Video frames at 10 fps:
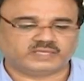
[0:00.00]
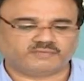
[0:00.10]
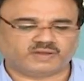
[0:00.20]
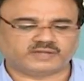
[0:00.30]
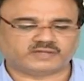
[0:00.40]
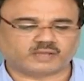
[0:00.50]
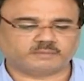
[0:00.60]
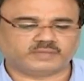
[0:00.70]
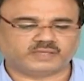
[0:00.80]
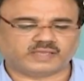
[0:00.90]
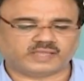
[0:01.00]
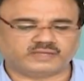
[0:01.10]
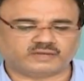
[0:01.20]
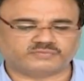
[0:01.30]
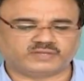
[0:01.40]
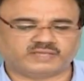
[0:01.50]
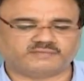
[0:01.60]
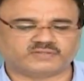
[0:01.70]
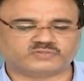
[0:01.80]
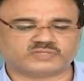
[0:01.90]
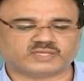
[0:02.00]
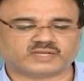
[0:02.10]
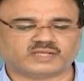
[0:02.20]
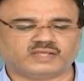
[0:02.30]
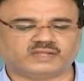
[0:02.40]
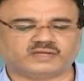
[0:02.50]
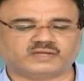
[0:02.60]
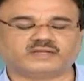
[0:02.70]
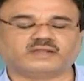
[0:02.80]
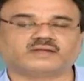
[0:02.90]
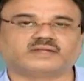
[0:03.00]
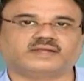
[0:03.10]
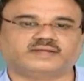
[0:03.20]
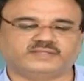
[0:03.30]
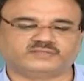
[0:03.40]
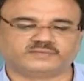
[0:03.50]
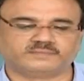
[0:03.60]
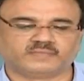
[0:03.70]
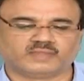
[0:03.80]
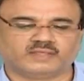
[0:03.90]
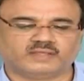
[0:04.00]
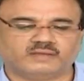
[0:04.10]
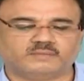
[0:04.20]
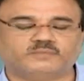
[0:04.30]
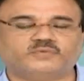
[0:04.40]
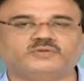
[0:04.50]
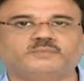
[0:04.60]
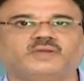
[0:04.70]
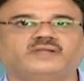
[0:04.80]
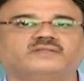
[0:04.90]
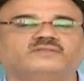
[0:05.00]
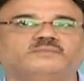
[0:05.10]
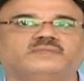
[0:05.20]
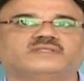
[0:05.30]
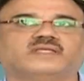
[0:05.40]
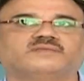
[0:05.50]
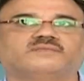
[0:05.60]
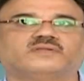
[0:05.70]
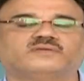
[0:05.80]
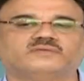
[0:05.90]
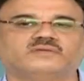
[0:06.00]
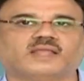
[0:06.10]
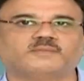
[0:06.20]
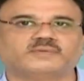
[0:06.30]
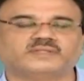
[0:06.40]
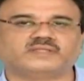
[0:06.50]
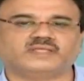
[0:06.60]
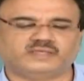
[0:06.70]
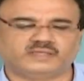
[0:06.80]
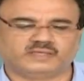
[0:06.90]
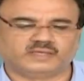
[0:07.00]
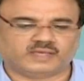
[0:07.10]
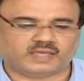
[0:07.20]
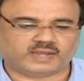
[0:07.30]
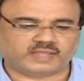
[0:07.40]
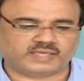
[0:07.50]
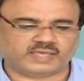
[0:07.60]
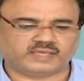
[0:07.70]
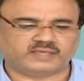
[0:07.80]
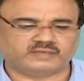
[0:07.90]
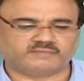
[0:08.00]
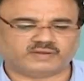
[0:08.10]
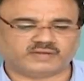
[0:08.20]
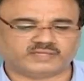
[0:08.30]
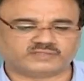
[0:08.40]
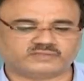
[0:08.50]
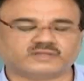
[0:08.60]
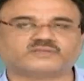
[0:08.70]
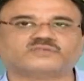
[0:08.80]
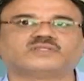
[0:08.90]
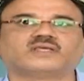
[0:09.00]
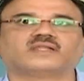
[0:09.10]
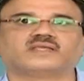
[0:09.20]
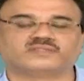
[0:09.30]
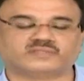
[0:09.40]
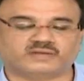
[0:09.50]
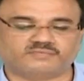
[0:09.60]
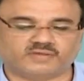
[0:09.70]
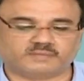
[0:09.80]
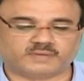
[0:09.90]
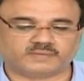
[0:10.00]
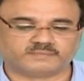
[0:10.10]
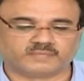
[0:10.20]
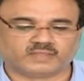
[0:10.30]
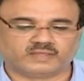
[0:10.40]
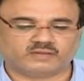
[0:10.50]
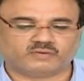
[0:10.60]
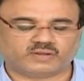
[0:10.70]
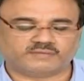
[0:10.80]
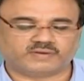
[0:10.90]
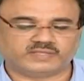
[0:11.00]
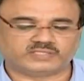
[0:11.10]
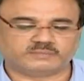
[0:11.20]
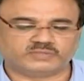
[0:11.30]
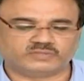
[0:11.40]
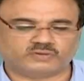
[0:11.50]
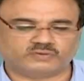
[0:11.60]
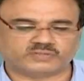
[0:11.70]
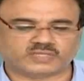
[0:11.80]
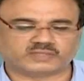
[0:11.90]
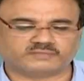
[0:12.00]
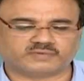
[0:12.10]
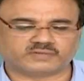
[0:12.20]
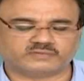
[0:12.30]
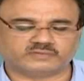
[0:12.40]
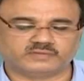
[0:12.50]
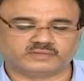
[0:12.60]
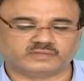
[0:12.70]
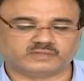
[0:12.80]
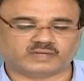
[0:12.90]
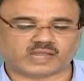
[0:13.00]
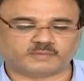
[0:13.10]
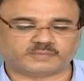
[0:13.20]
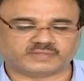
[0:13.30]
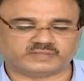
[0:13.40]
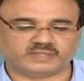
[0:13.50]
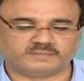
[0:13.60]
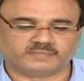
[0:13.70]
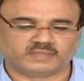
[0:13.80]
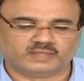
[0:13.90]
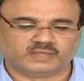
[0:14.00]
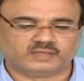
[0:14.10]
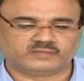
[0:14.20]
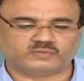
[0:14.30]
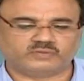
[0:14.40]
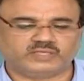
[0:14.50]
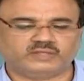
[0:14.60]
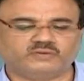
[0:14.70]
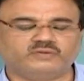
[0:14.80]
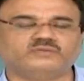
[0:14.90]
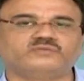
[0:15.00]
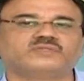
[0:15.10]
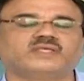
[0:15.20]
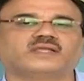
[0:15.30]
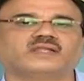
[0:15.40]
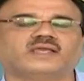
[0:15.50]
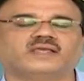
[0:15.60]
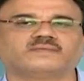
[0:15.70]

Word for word: ఇవాళ టాప్ గెయినర్ ఆఫ్ ది డే ఇవాళ చూస్తే కనుక డాక్టర్ రెడ్డీస్ మూడు పాయింట్ తొమ్మిది శాతం వరకు లాభపడింది అలాగే ఇవాళ నెక్స్ట్ స్టాక్ చూస్తే కనుక సన్ ఫార్మా కూడా ఇవాళ ఇంచుమించు రెండు శాతం వరకు లాభపడింది సో ఈ రెండు చూస్తే కనుక